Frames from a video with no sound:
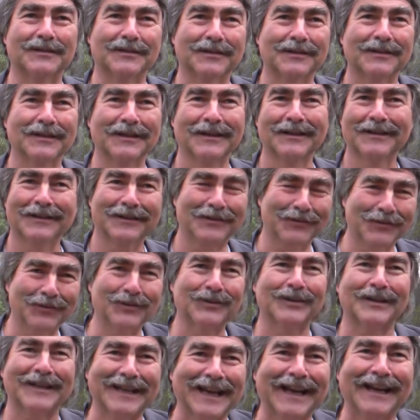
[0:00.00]
Das
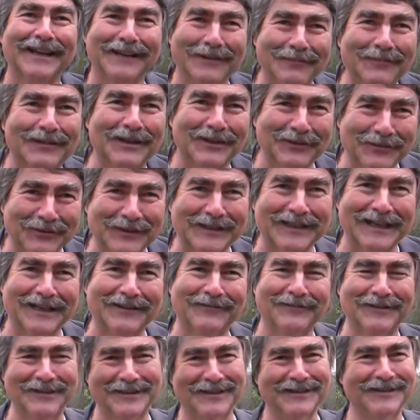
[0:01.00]
gehört ja keinem der dort
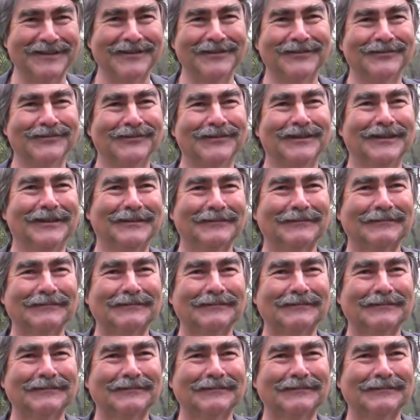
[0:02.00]
anwesenden Hunde.